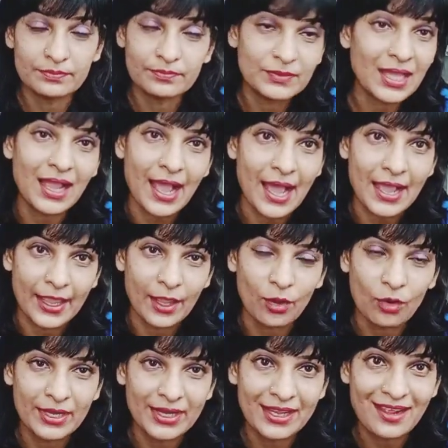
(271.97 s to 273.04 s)
तक आ गए
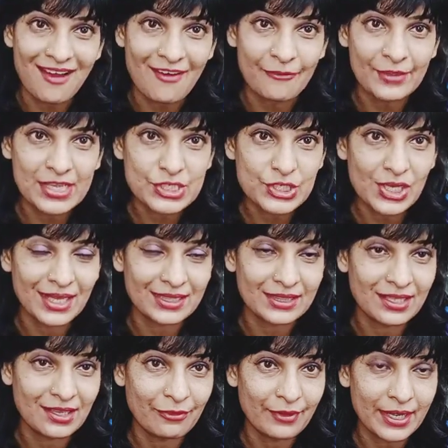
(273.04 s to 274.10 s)
और ये काफ़ी अच्छे
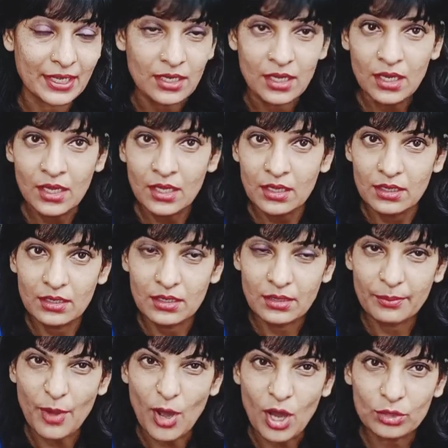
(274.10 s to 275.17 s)
लगते हैं
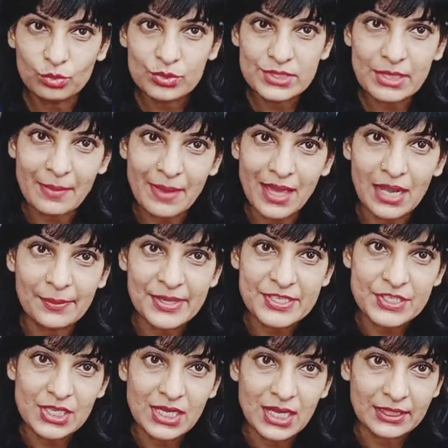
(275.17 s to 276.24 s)
फ्रेंड बहुत ऊंचे बाल भी
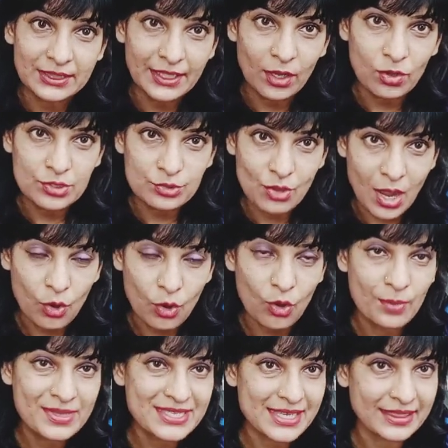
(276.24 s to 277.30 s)
अच्छे लगते हैं और जो
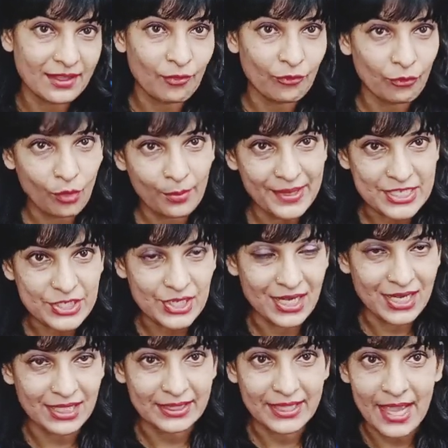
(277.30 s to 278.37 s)
आंखों में जाते हैं वो भी अच्छे
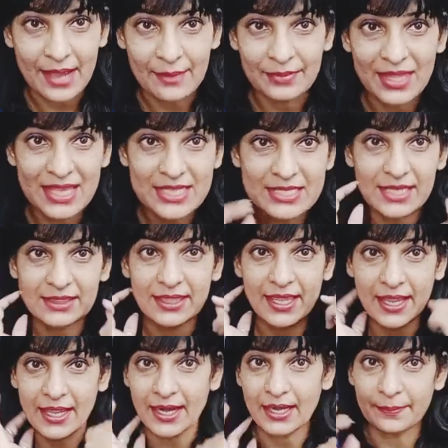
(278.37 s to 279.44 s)
लगते हैं आप देख सकते
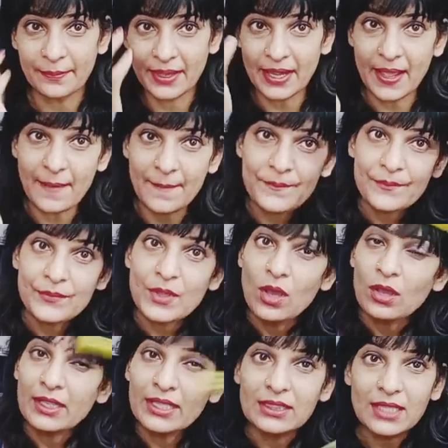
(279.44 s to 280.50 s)
हैं कट मेरा
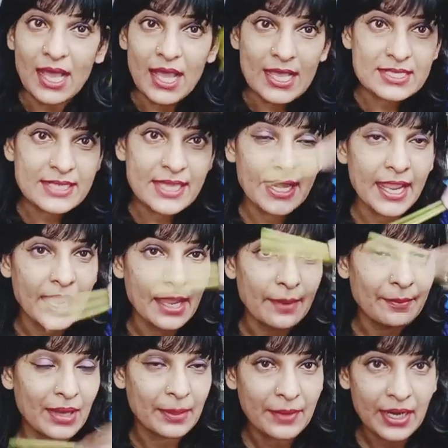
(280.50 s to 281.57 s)
कितना आसान है
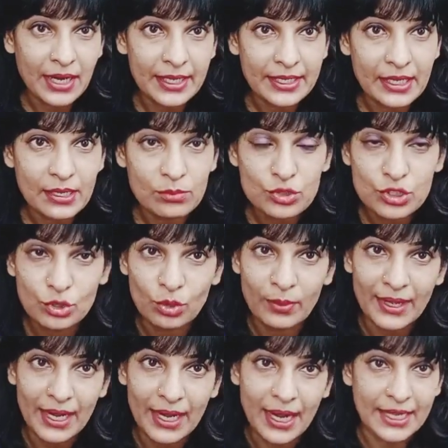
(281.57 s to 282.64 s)
एक बार में कट गया मुझे
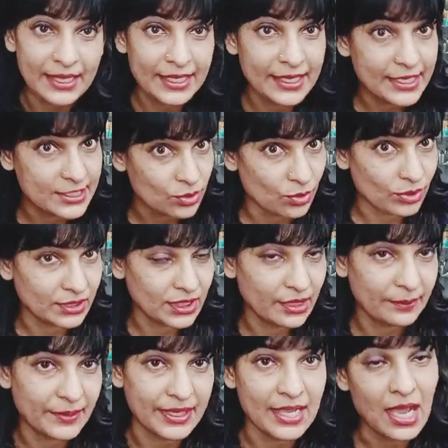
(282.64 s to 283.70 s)
दोबारा काटने की जरूरत ही नहीं
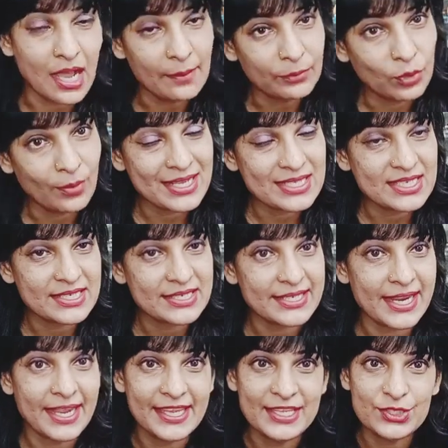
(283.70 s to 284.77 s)
पड़ी आप दोबारा से
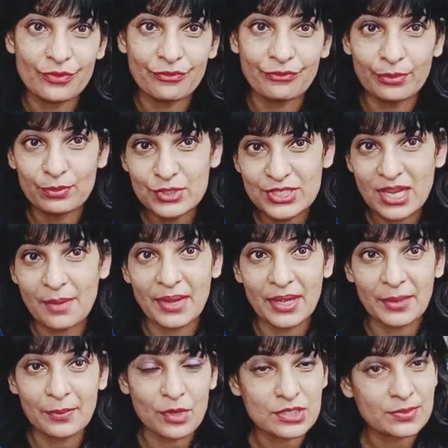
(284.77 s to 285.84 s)
ट्राई कीजिए फिर मुझे
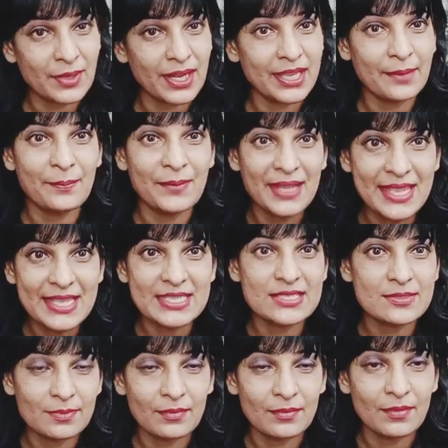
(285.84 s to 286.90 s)
कमेंट बॉक्स में लिखिए प्लीज़
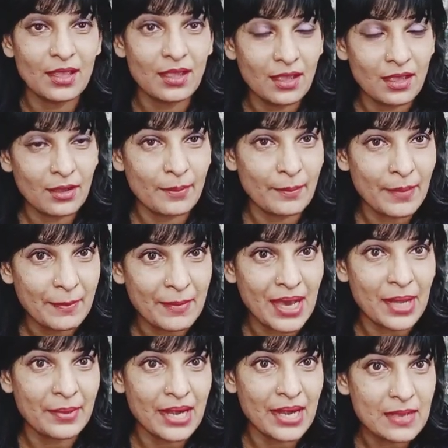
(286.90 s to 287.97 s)
मैं
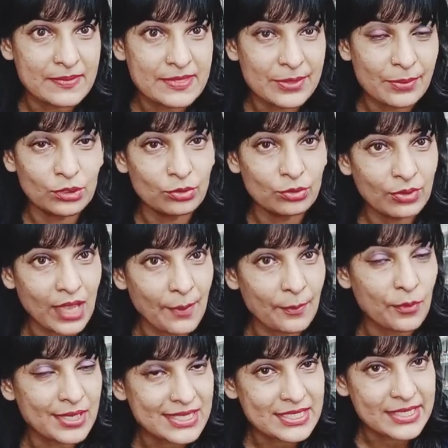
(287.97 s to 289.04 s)
बार बार आपसे बोलती हूँ कि
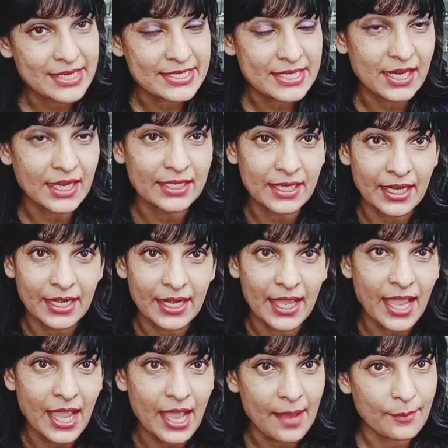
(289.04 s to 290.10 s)
आपको किस तरह से कट करना
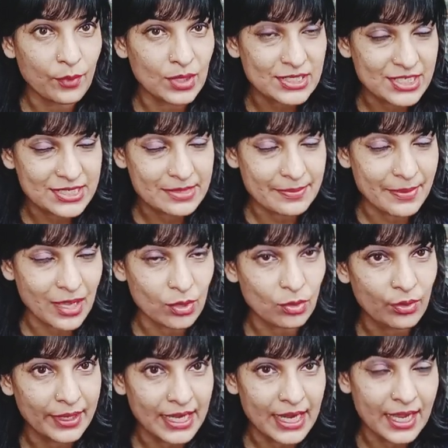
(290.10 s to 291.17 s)
है आपको अच्छे से बालों
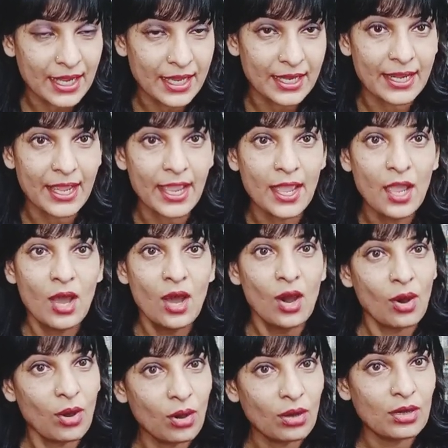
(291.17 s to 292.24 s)
को गीला करना है
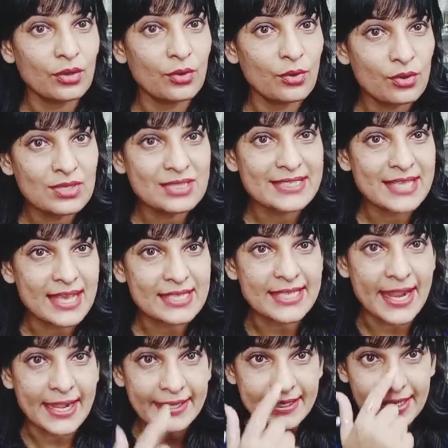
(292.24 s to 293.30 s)
और नोज़ का
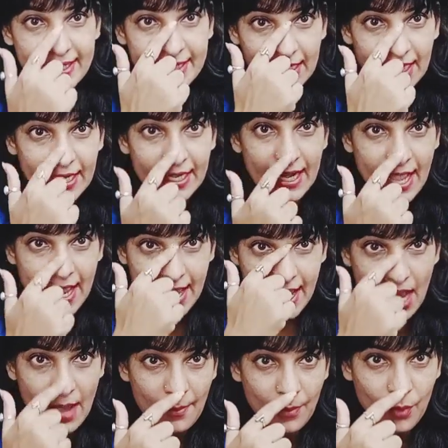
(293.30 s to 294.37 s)
सेंटर ही लेना है
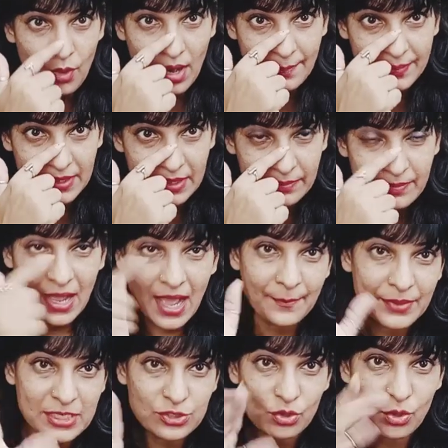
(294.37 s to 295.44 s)
आपको आपकी
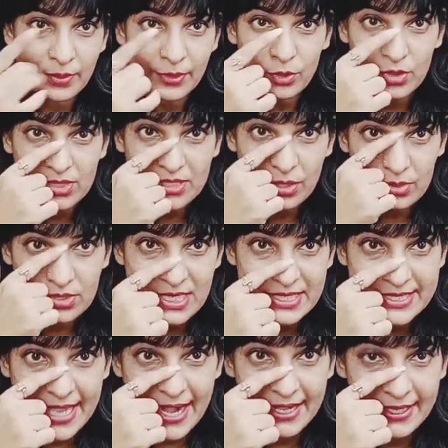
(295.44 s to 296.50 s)
आपकी जो भी नोज़ है उसका
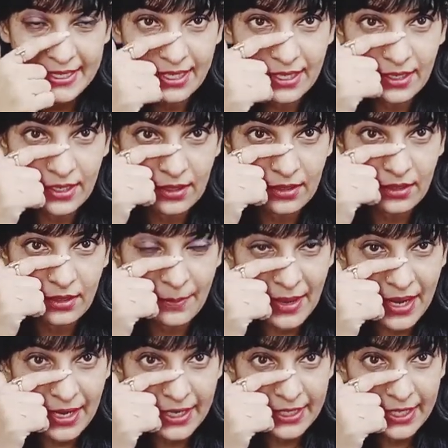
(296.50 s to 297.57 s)
सेंटर
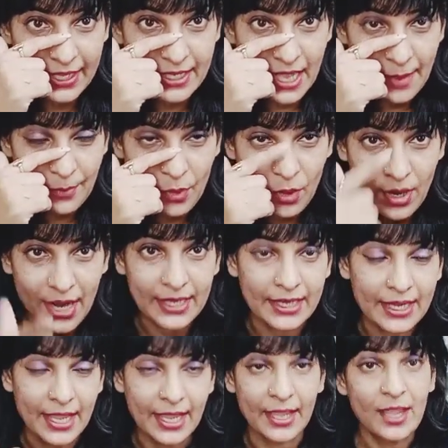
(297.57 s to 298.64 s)
पकड़ के ही आपको
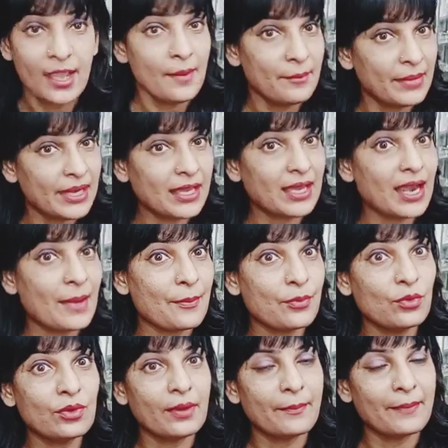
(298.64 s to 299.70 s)
काटना है मैंने कल
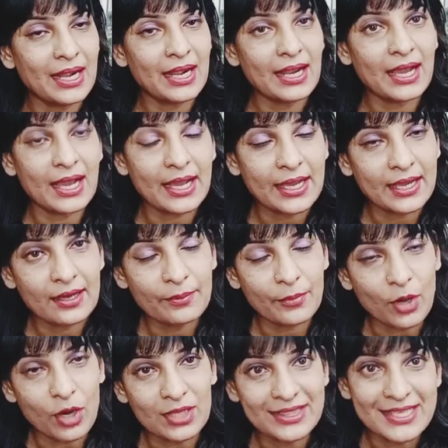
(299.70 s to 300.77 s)
आपको रबड़ लगाकर
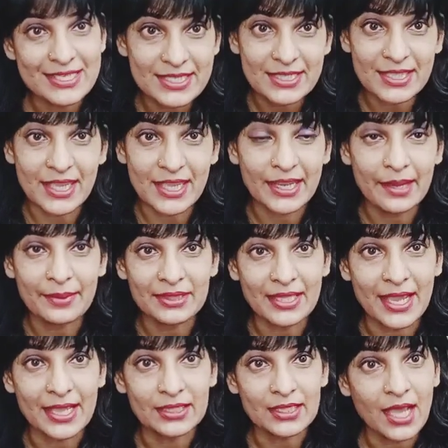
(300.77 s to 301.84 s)
बहुत ईजी तरीका
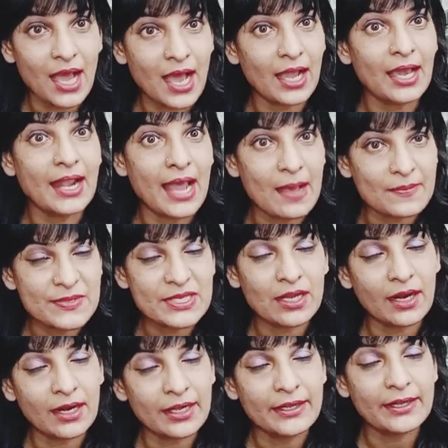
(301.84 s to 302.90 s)
बताया था अगर आपसे
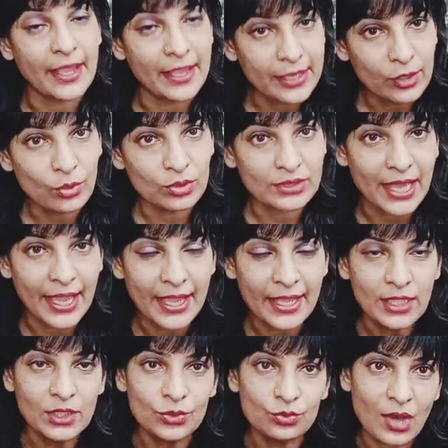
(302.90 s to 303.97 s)
कट नहीं होता है
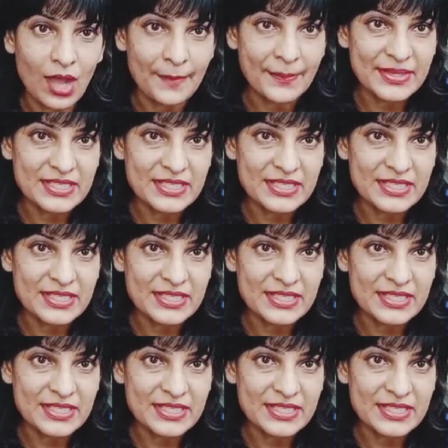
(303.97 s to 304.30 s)
तो आप